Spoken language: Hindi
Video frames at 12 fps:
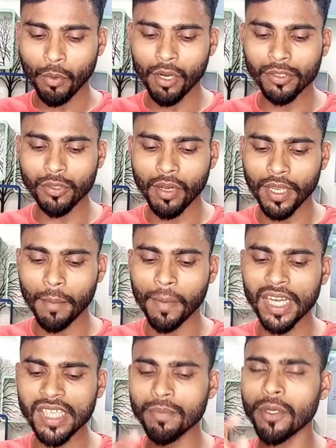और जो
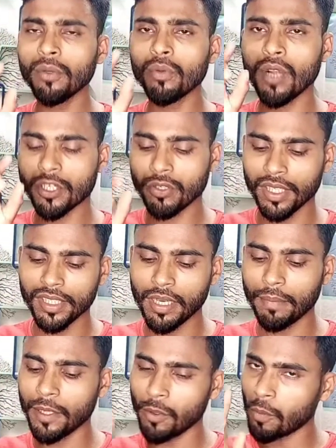एवरेज व्यू डेशन
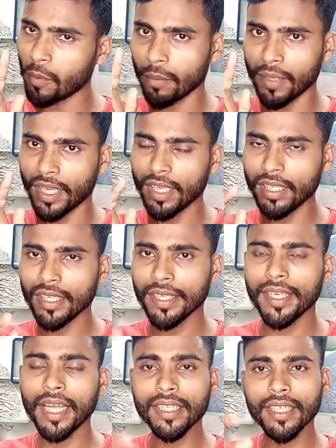ये भी ऊपर में है
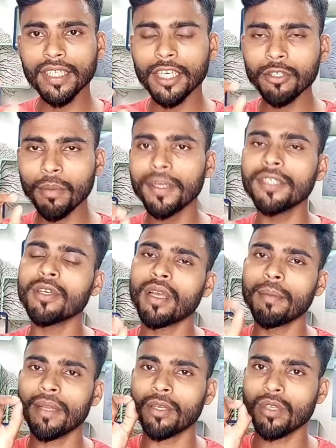यानी कि ये जो वीडियो
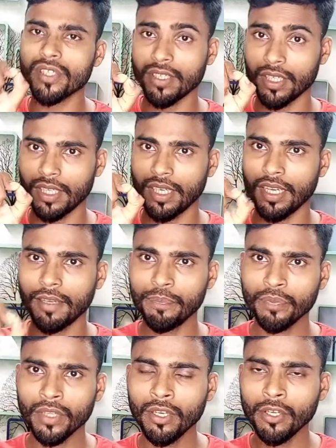है बिल्कुल सही है
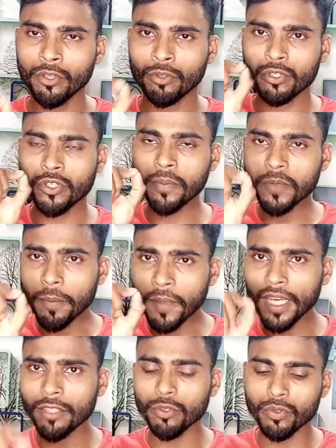तो सबसे
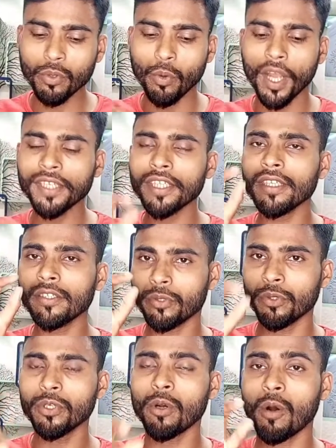पहले दोस्तों वाई
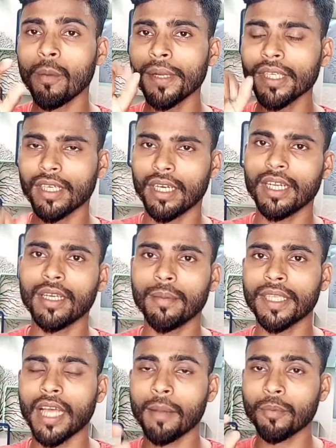स्टूडियो ओपन करने के
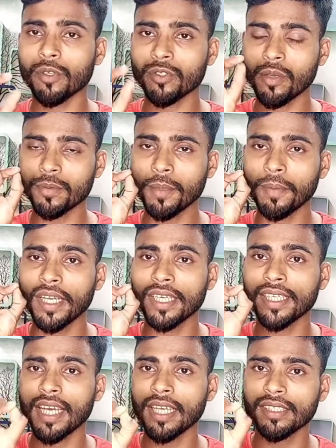बाद आपको सबसे पहले
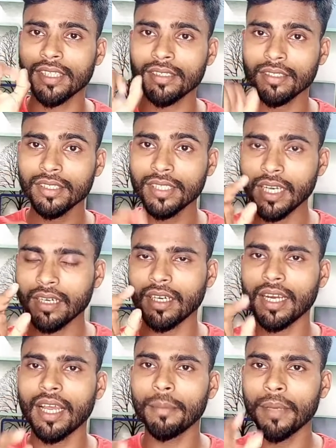क्या चीज चेक
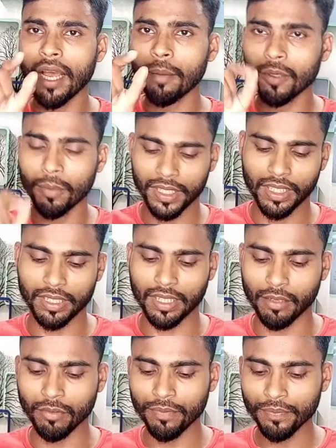करना है मैं आपको
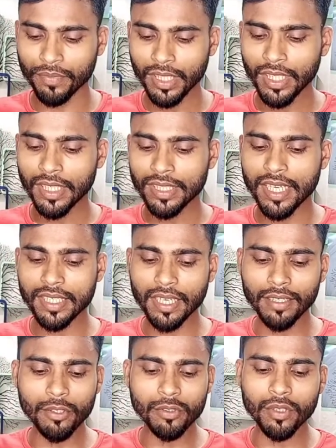बताता हूँ जैसे
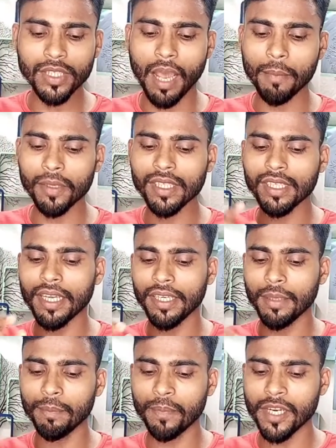कि दोस्तों यहाँ पर देखिए
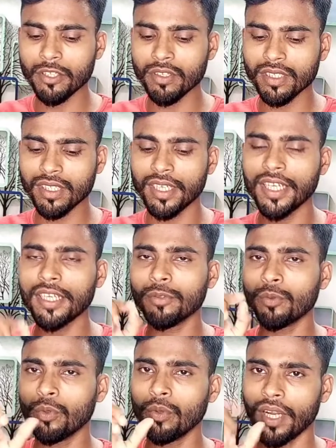इम्प्रेशन क्लिक
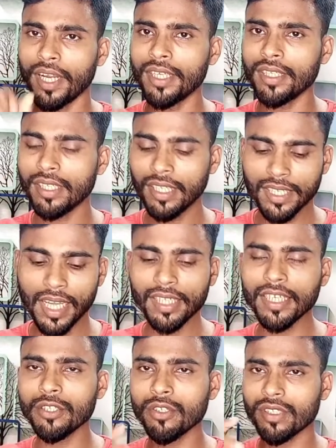थ्रू रेट यानी
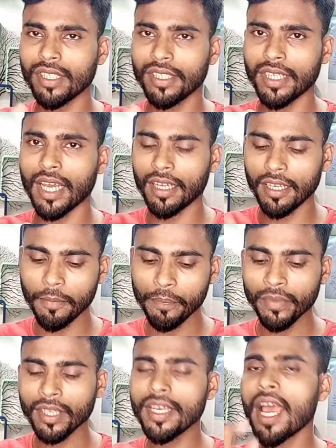कि जो सी है
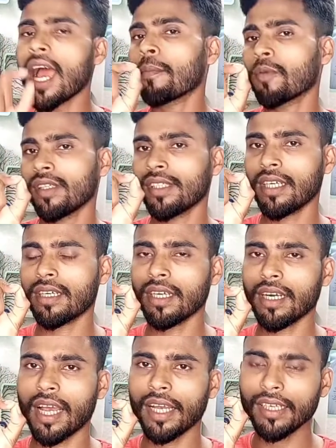ये आपको चेक
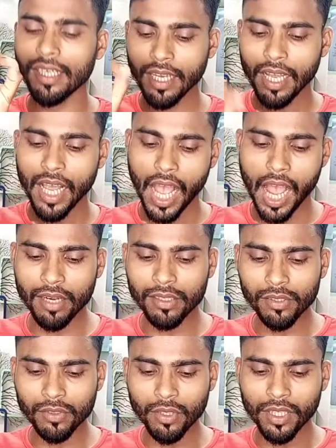करना है अगर
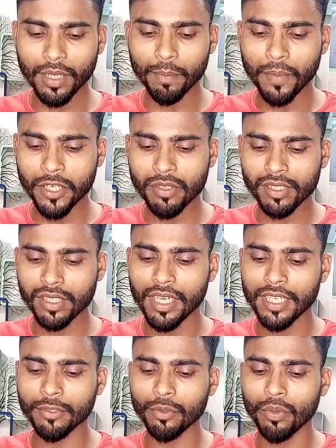दोस्तों इंप्रेशन
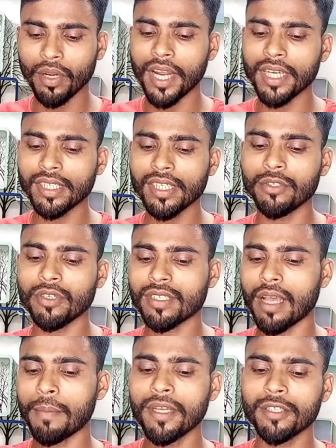क्लिक टू रेट की जो
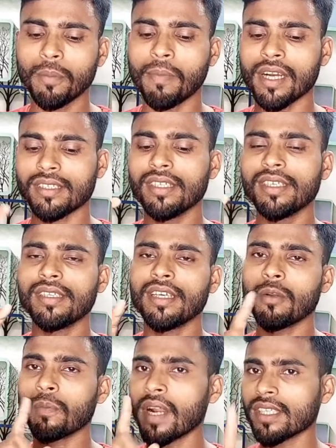सामने जो परसेंटेज
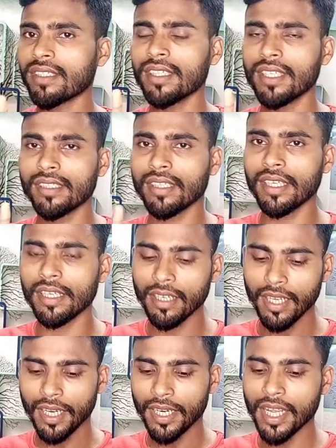है और परसेंटेज की
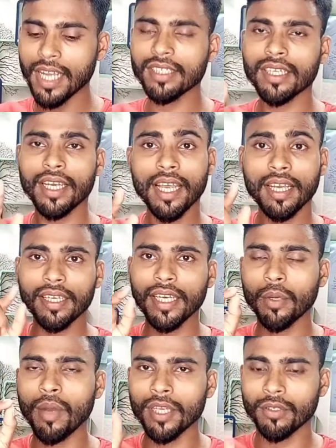नेक्स्ट एक
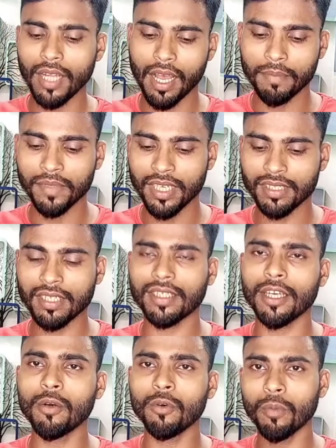एरो आइकन आप देख
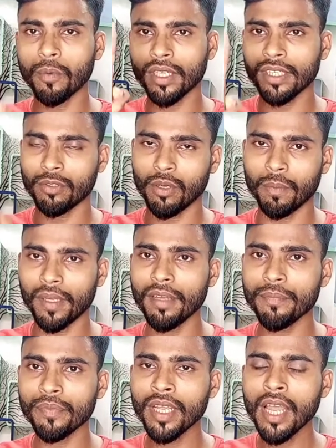सकते हो ऊपर की तरफ है
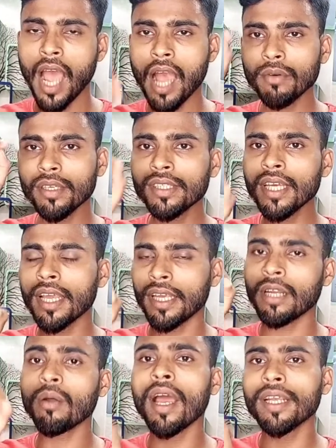अगर ये
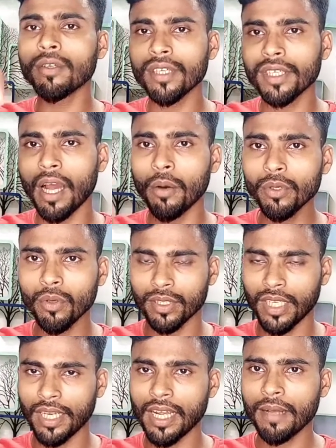एरो आइकन डाउन
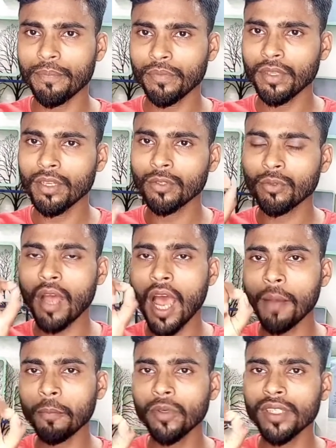होता है ना तो
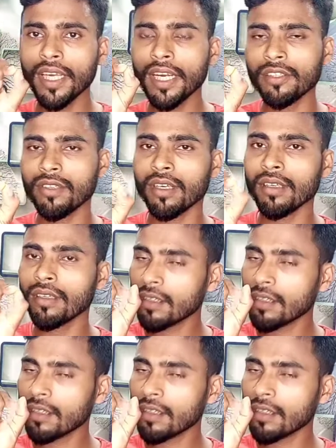आपको ये रीजन